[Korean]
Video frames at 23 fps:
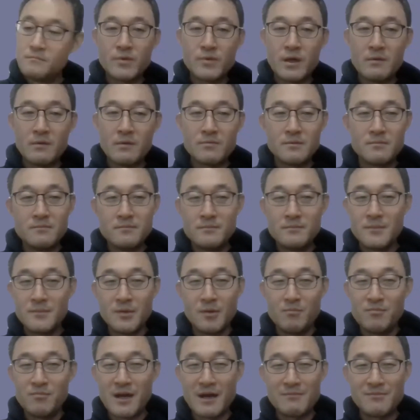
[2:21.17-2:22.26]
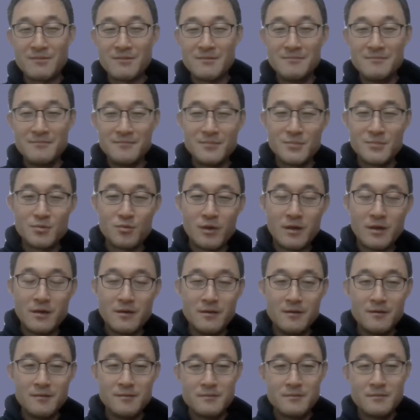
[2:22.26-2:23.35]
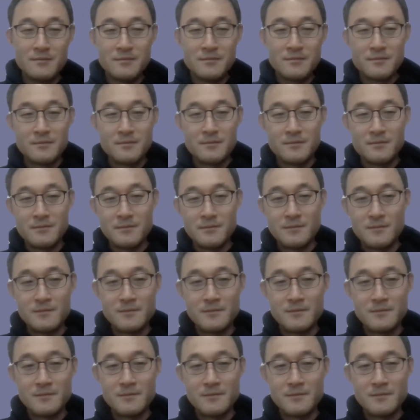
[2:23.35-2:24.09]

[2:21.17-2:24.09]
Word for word: problem. No problem. Yeah, all right. I'm doing like